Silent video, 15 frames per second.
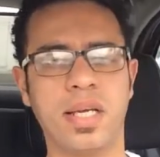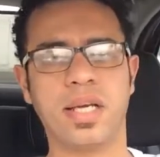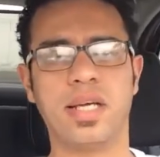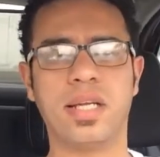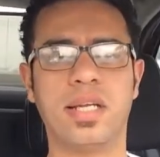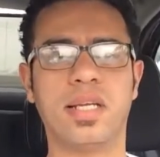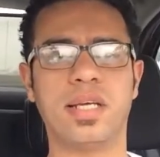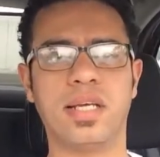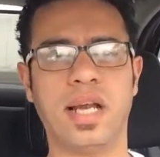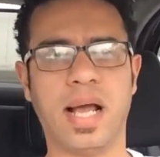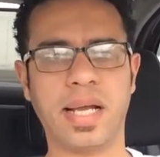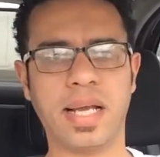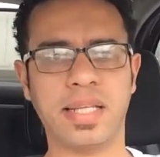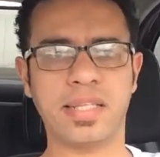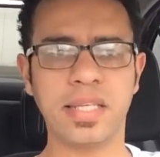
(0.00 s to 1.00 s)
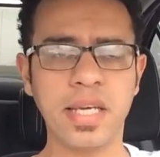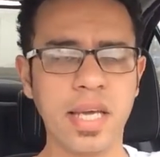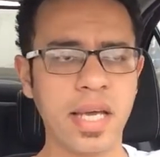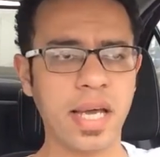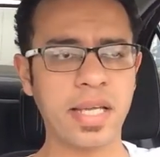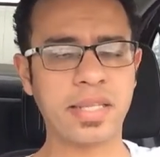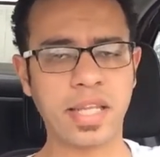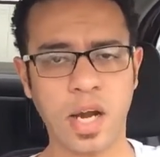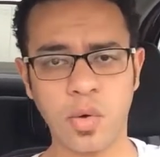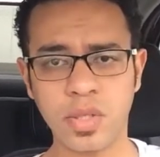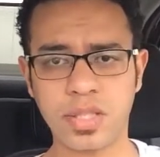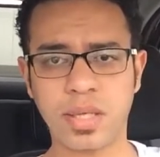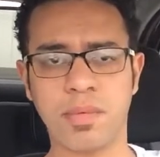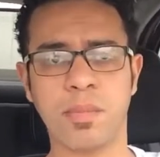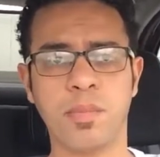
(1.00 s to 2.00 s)
الحاجات دي انت لو
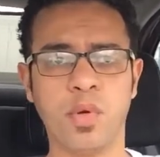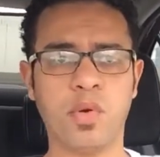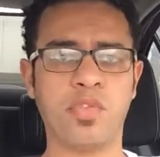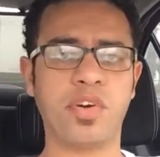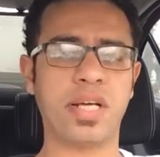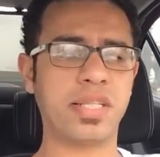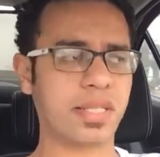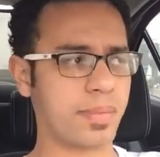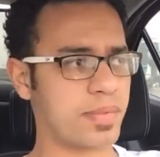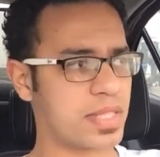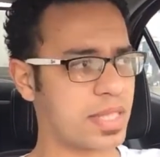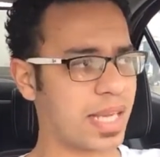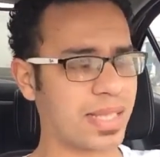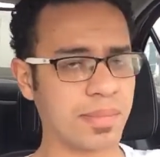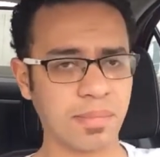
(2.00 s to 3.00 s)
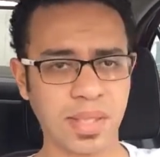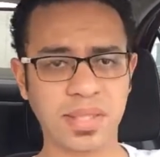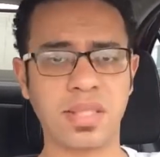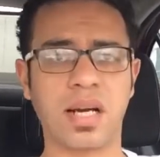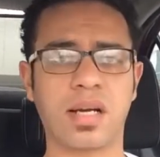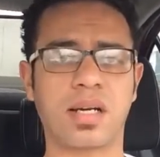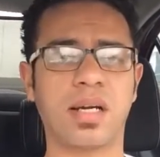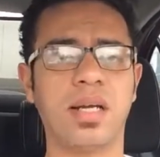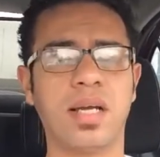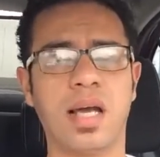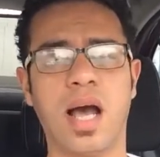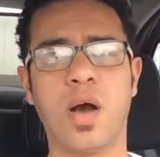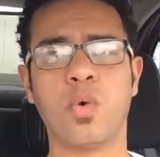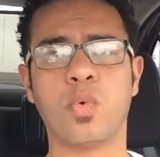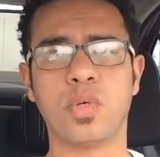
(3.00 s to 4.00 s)
انت بتبيعه فانت بتستخدم متجر
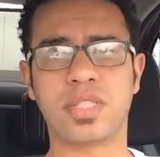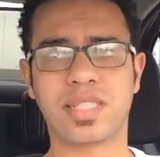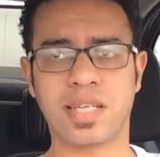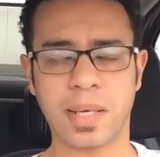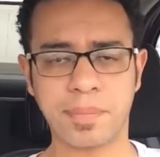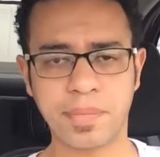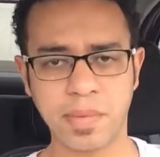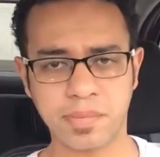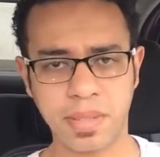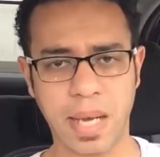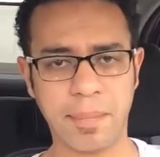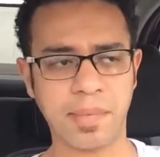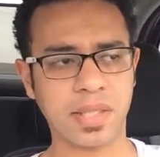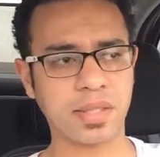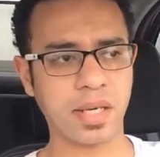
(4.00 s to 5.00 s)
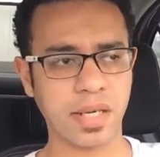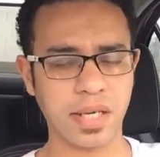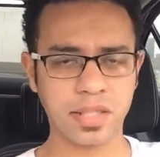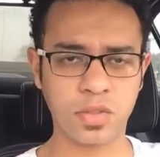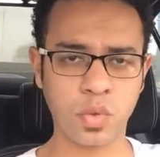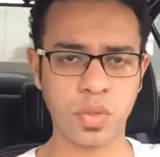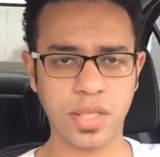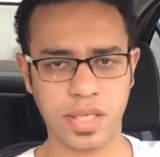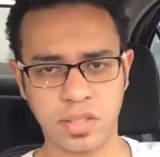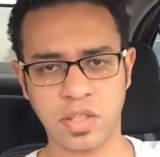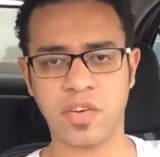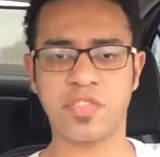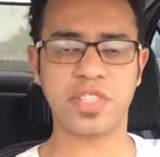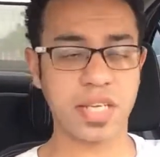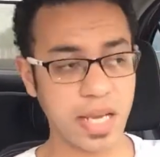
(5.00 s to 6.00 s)
او سكريبت بتاع متجر الكتروني
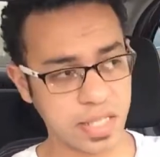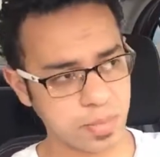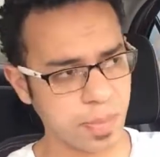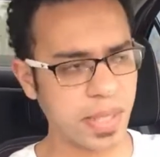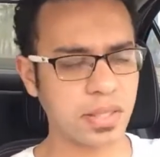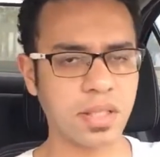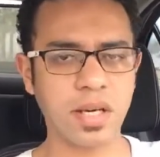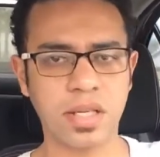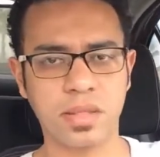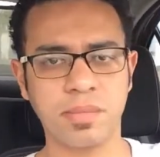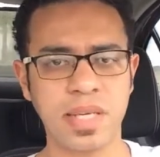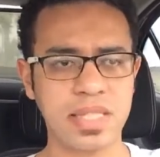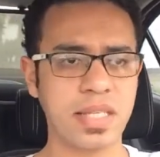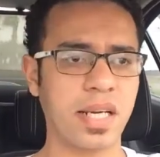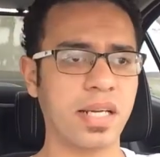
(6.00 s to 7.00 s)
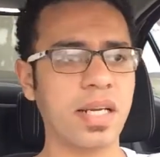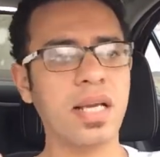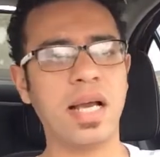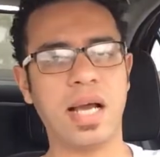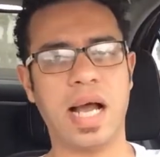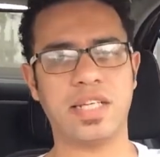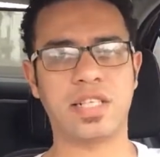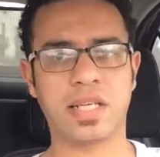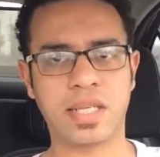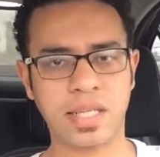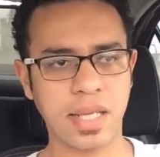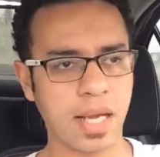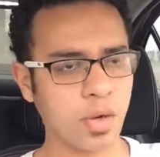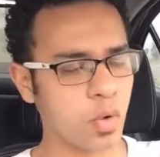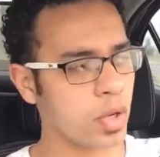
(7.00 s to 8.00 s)
احترافي زي اكسباند كارت مثلا عشان
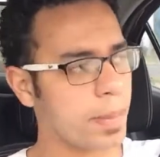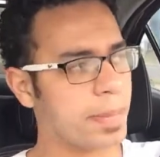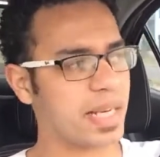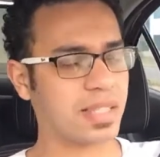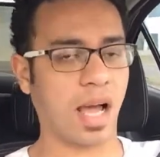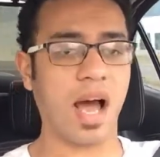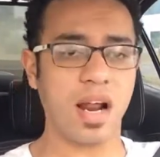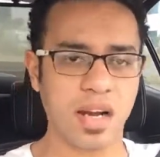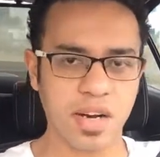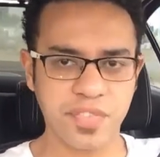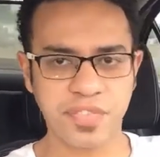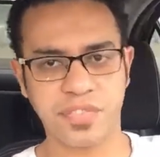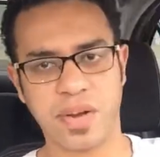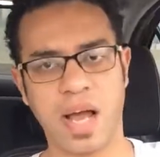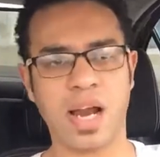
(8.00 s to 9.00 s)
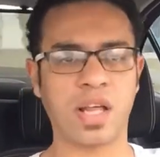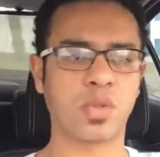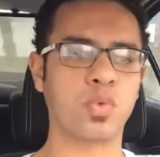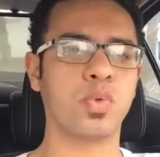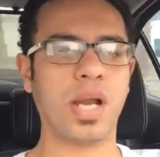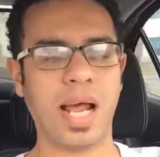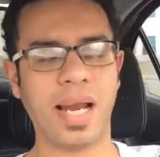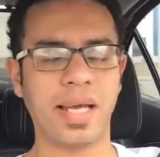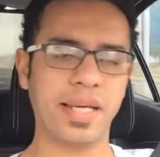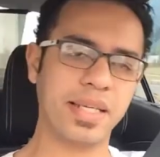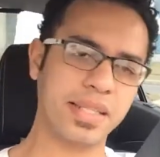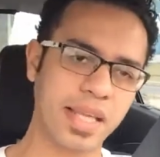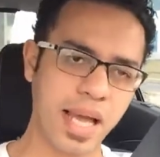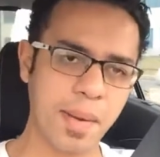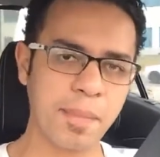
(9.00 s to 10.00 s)
كده جوجل بيتعرف على طول على
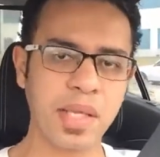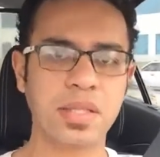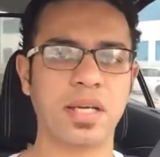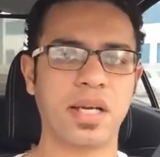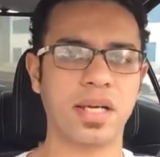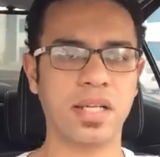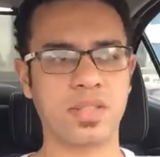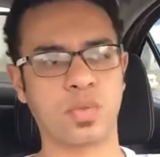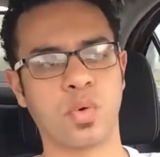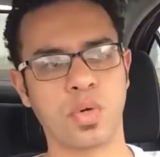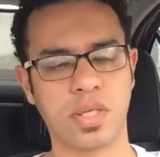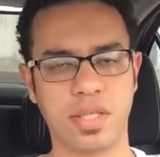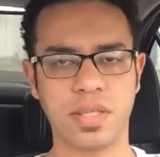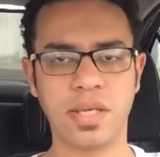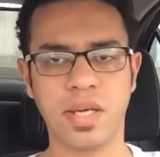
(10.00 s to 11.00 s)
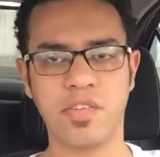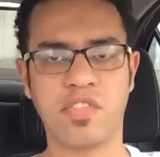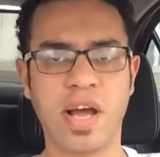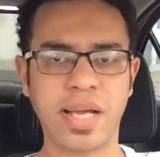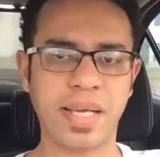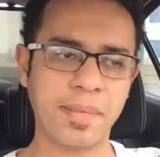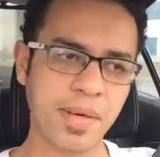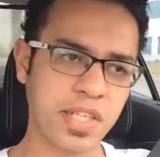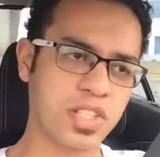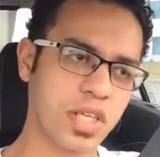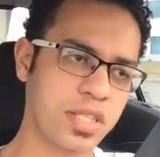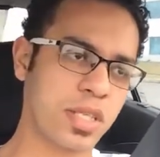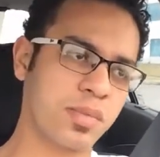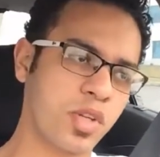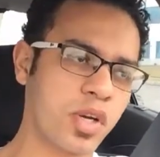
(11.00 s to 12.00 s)
ان ده متجر الكتروني فهيجيب لك
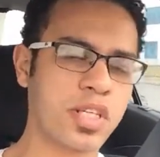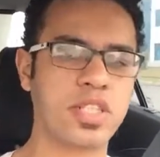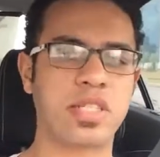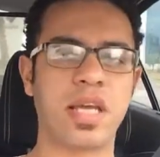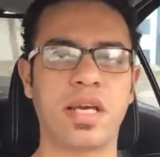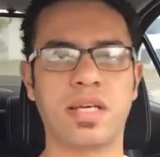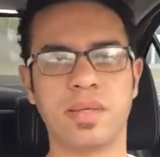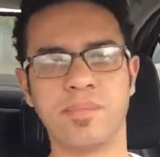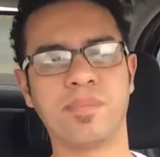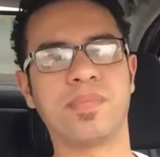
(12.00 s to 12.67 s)
الشخص اللي بيدور يشتري